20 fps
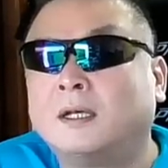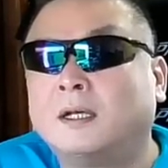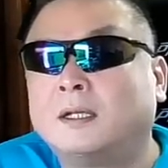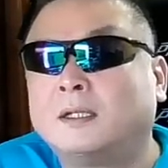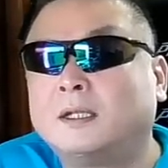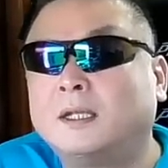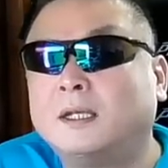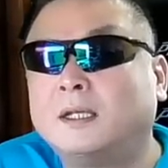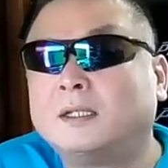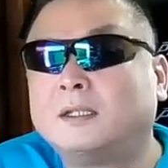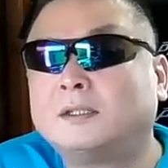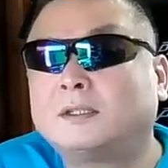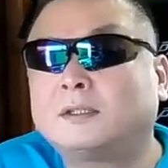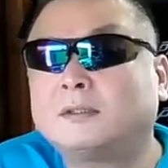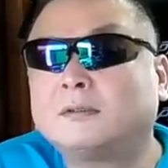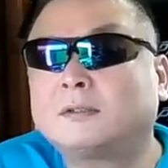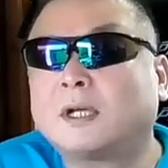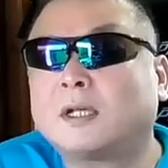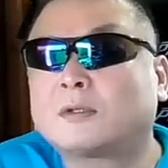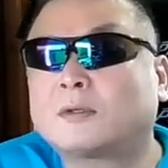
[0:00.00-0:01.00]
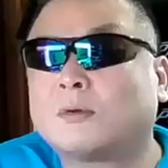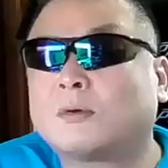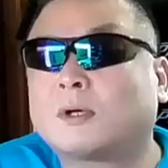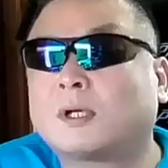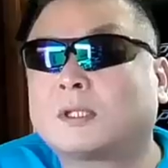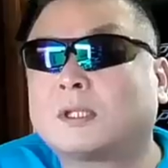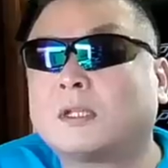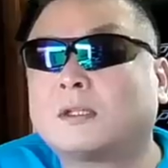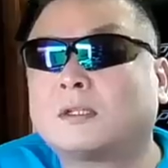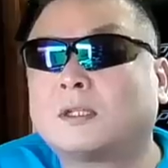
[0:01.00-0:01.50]
で1週間10日
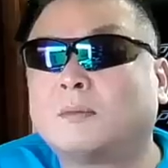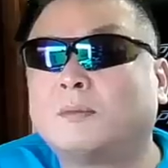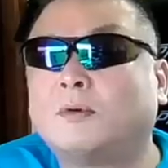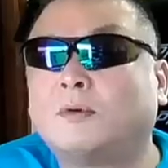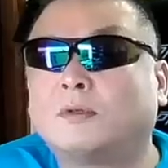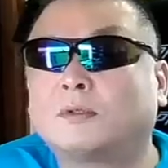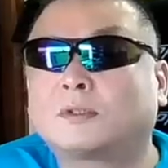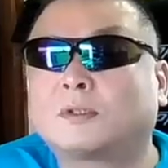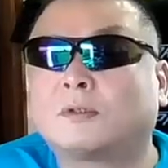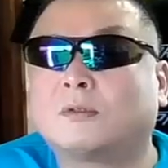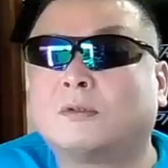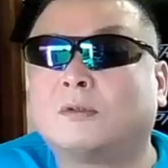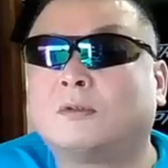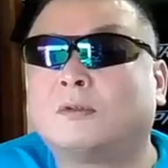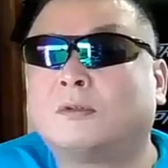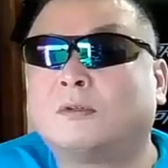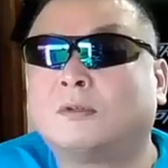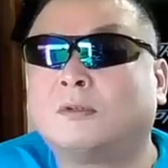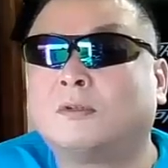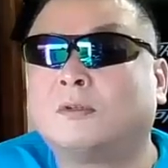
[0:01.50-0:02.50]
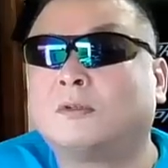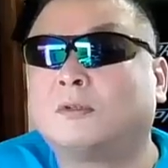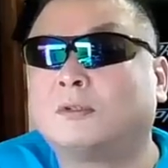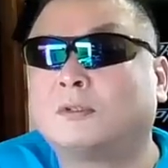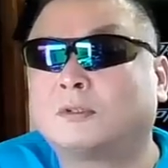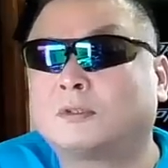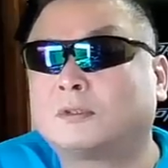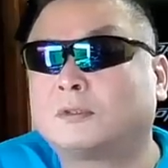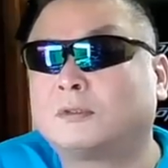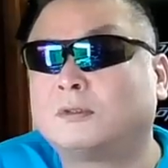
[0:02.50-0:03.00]
経ってもその
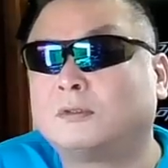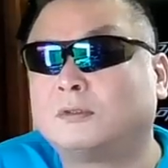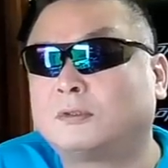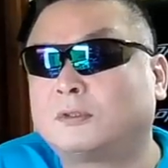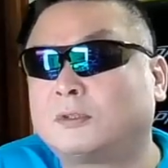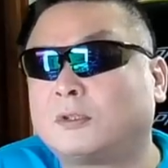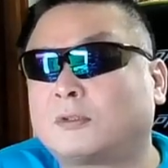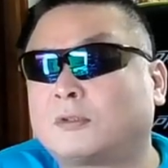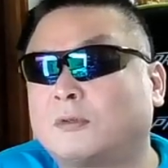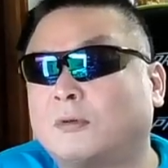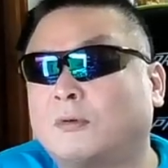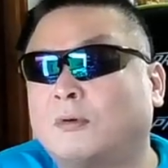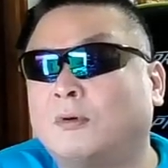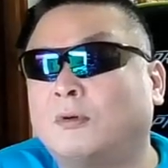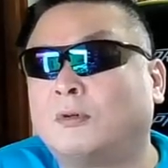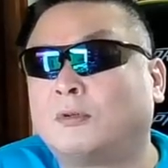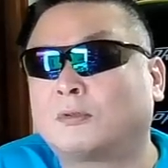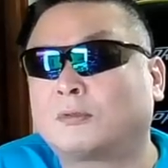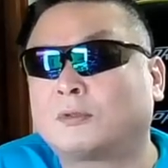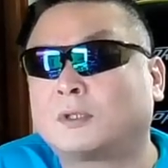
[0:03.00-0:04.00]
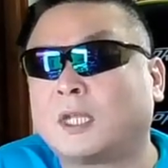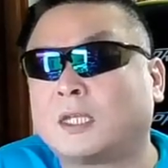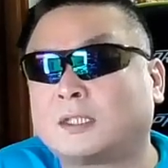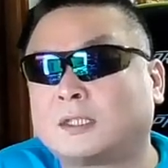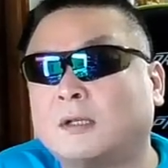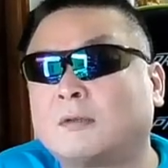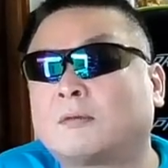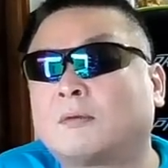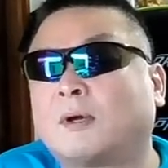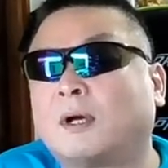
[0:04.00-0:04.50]
ちょっとこう下し
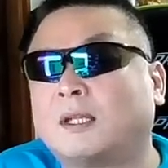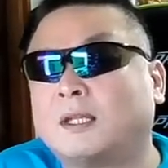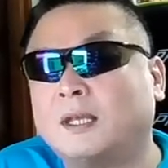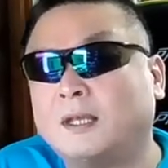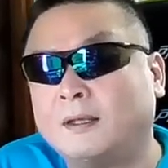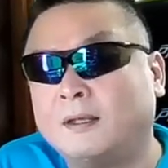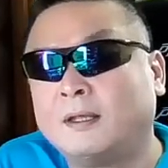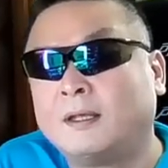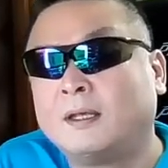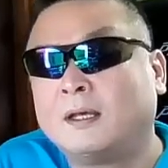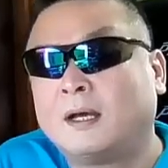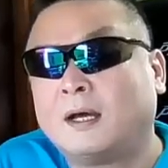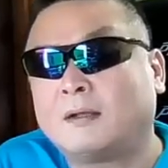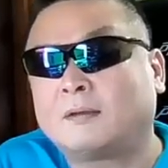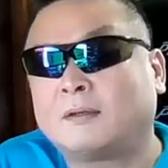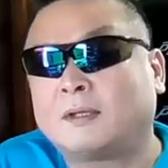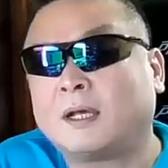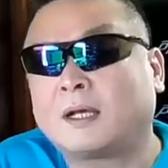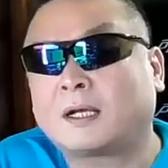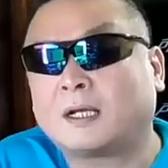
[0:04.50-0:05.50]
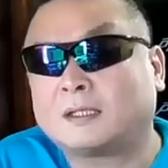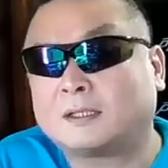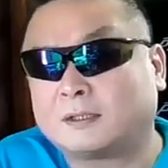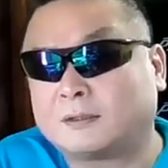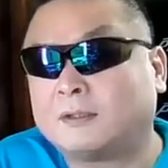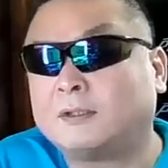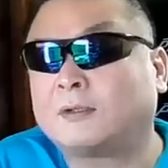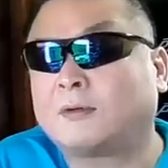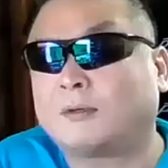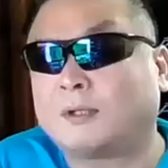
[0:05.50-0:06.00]
ちゃうとかねあのなんかしっ
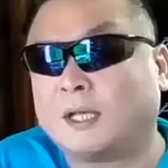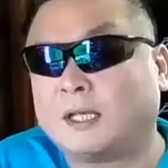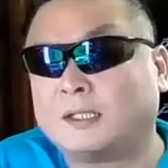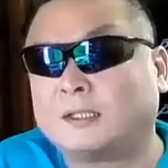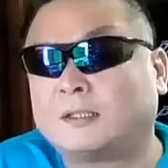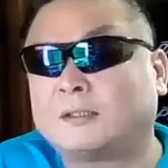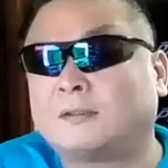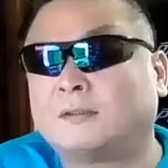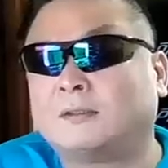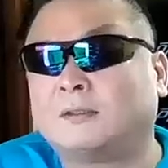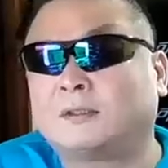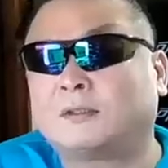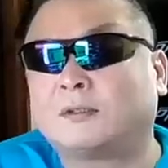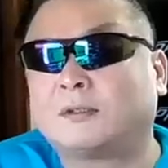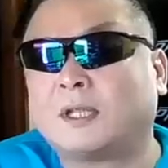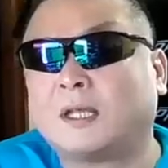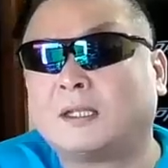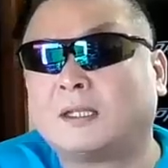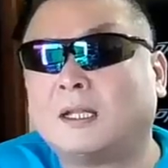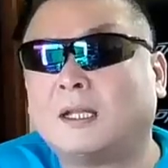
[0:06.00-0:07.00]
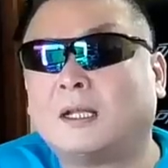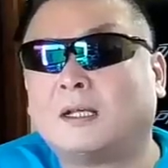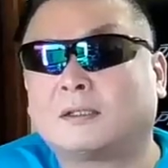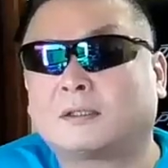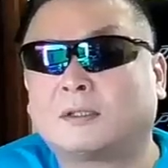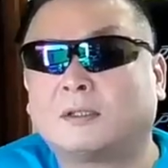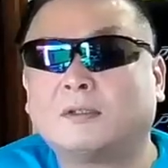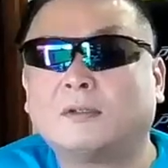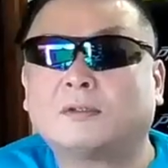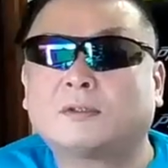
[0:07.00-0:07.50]
くりこないっていう状態だったら
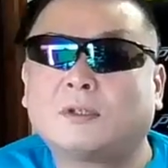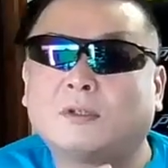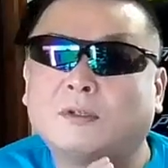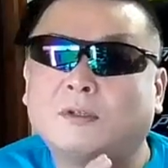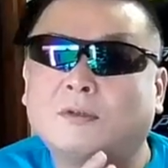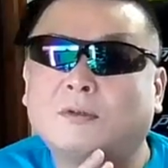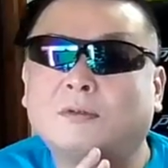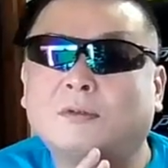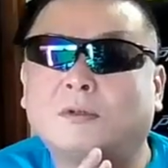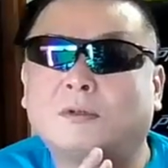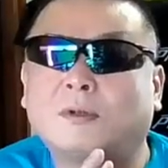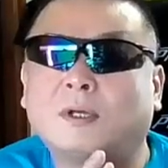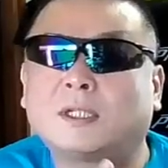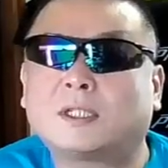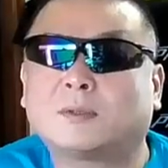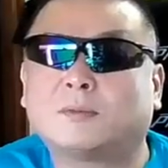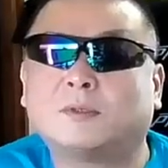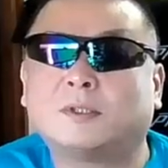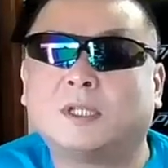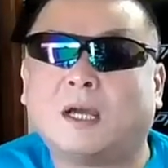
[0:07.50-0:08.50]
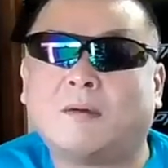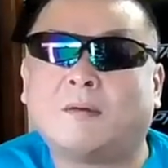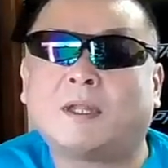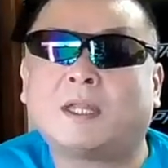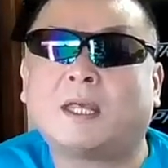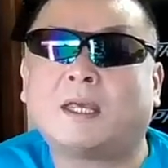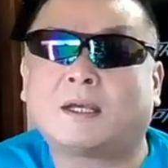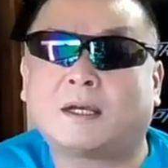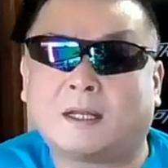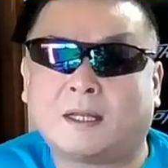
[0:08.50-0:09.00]
それのそのとは自分に合わ
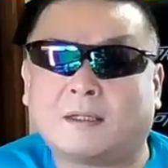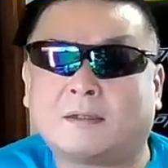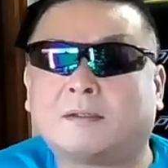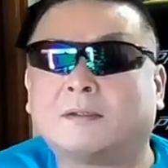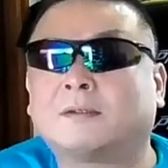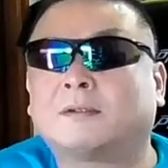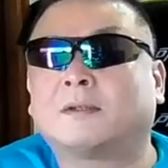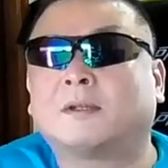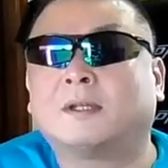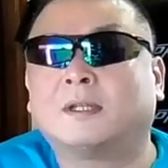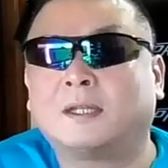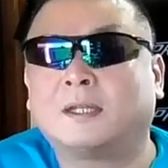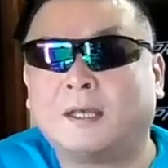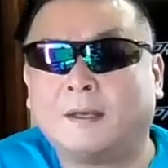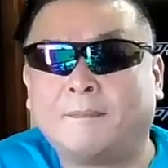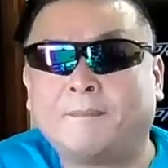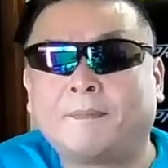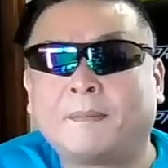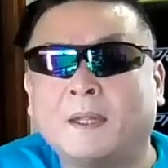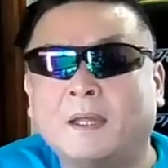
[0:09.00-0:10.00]
ないからっていうことだよね。